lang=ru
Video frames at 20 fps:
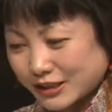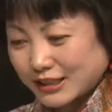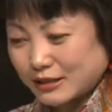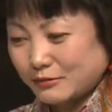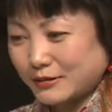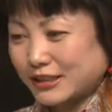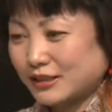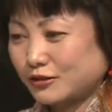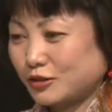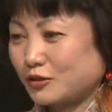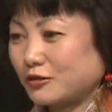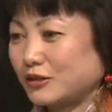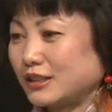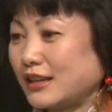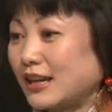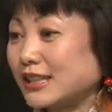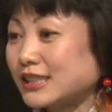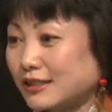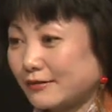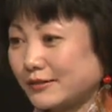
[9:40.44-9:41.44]
себя, что
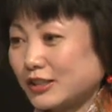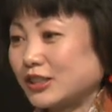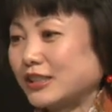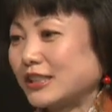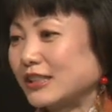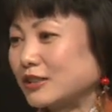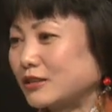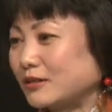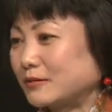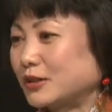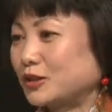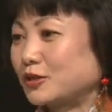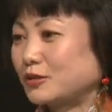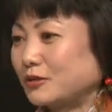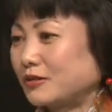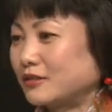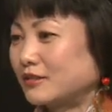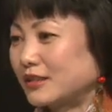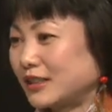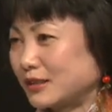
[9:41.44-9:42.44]
я совершенствовал,
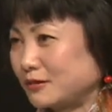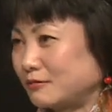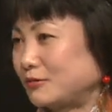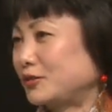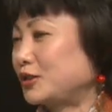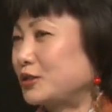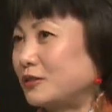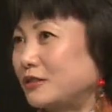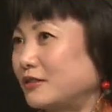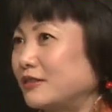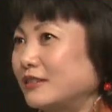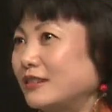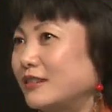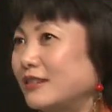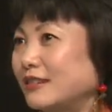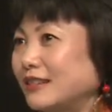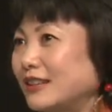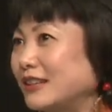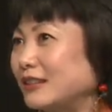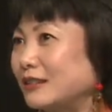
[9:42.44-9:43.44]
все, все,
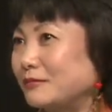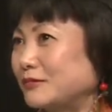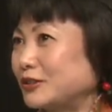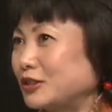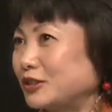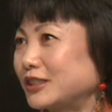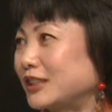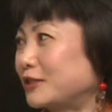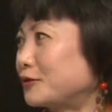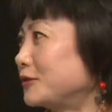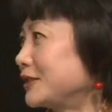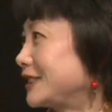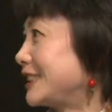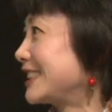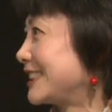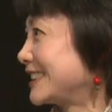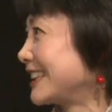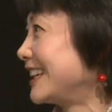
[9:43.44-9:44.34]
на этом все закончится.